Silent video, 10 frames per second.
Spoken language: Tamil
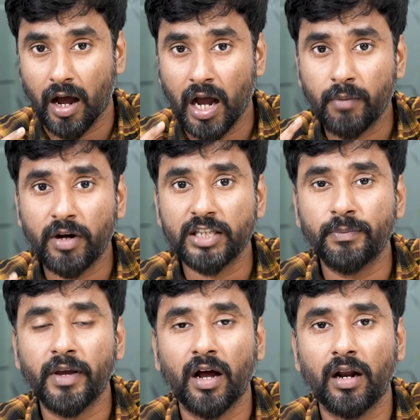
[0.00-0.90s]
ஆம்
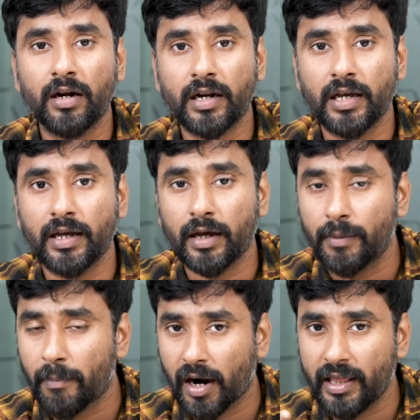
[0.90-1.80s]
ஆத்மி ஆள்ற
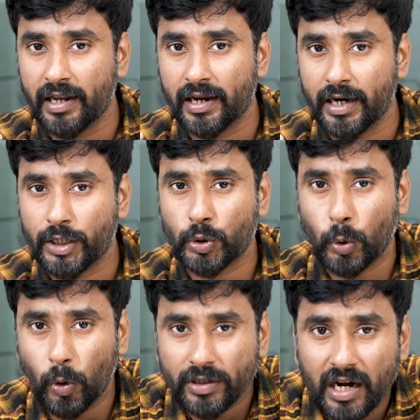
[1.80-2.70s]
மாநிலங்களை
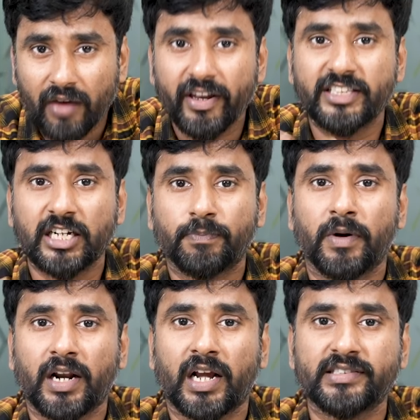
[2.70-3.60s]
டோட்டலாகவே ரிஜெக்ட்
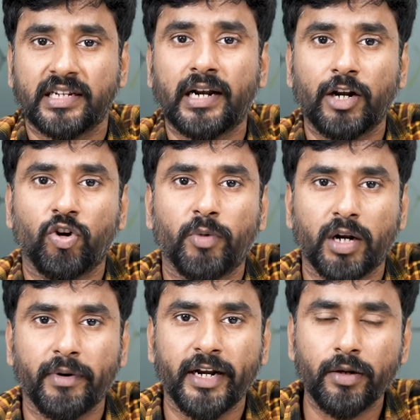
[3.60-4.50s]
பண்ணுறாங்க சென்ட்ரல்
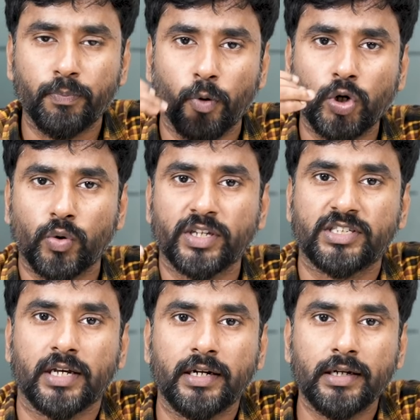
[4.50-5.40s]
கவர்மெண்ட் அப்படின்னு போட்டு
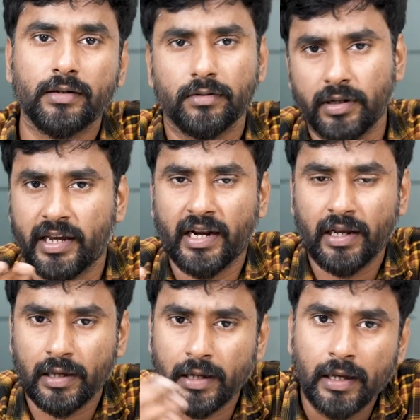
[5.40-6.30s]
உடச்சிட்டாரு ஏன்னா
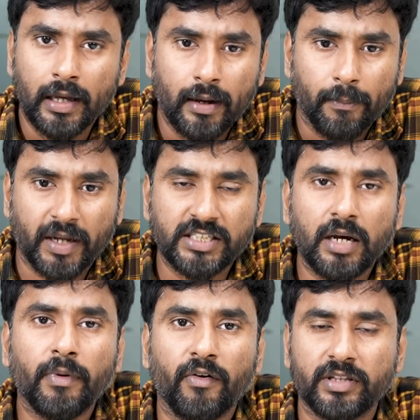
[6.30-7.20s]

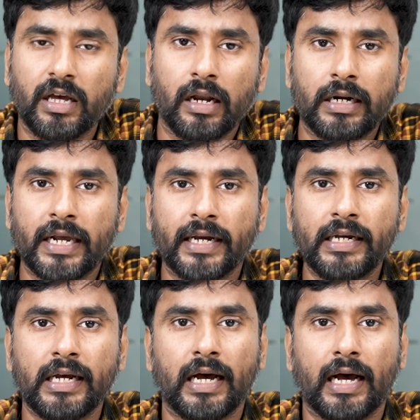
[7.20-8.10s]
பஞ்சாப் அவங்க தான் ஆள்றாங்க
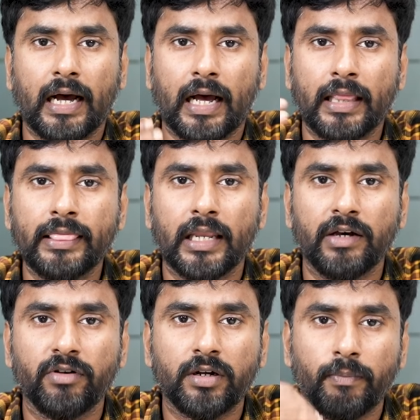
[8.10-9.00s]

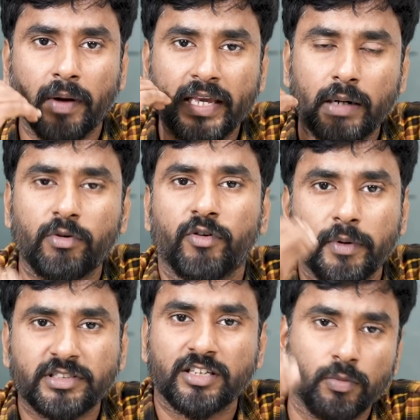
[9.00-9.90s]
அந்தளவுக்கு பயங்கரமாக
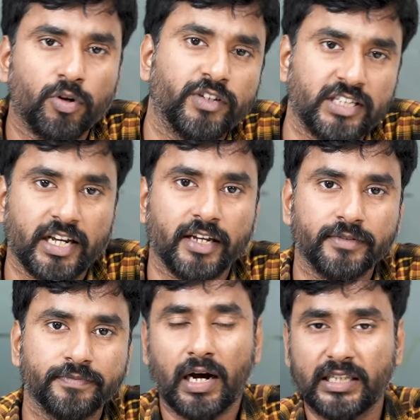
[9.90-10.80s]
விமர்சனத்தை முன் வச்சிருக்காரு
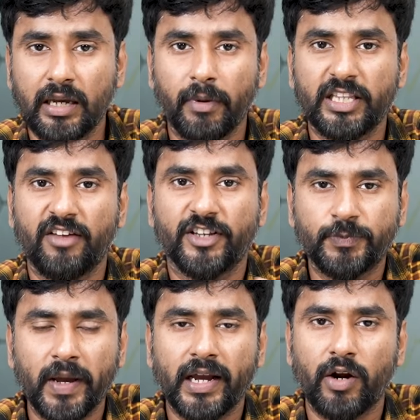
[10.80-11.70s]
அதே மாதிரி
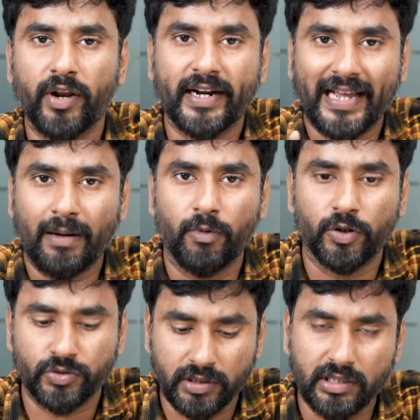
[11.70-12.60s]
வெஸ்ட் பெங்காலுடைய
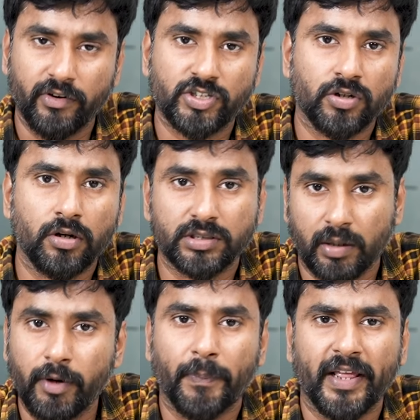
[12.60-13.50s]
டேப்லோஸும் இந்த வருஷம்
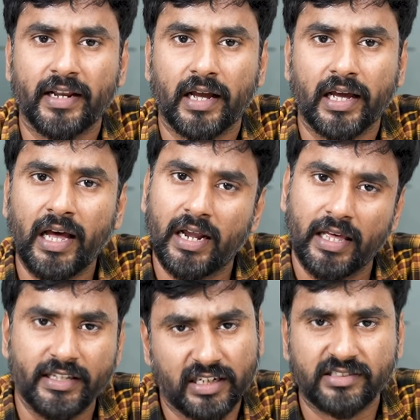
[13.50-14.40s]
சப்மிட் பண்ணியிருக்காங்க
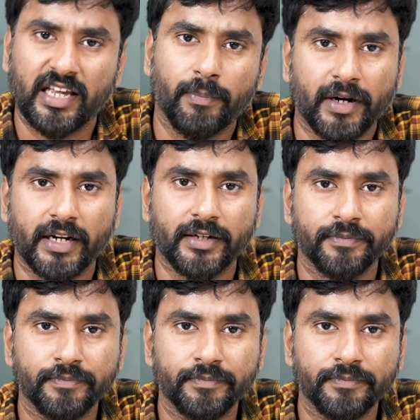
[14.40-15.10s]
ரிஜெக்ட் செய்யப்பட்டிருக்கு